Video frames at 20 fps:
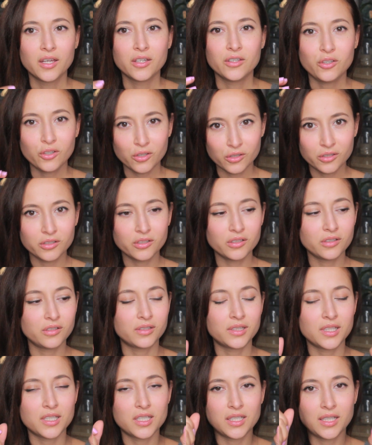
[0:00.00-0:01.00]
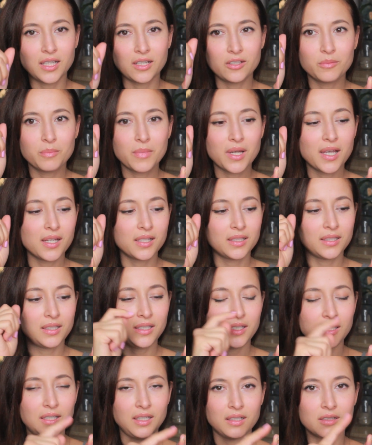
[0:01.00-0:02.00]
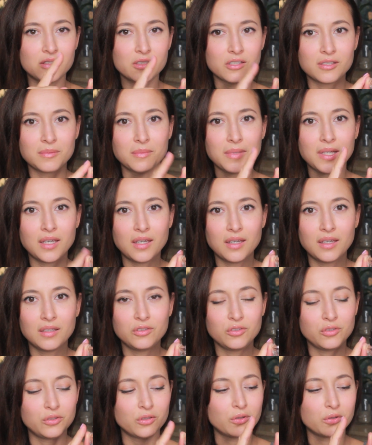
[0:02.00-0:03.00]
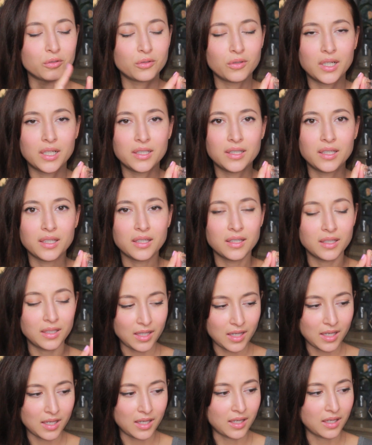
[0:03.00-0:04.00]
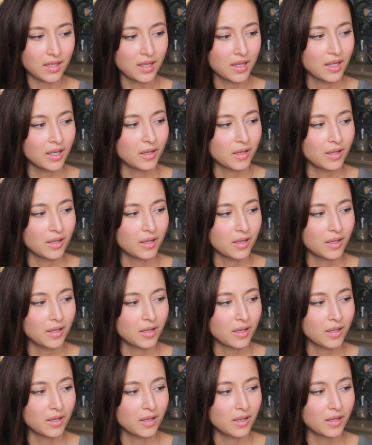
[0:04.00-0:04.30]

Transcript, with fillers: 夜私寝る前に爪塗ることができて。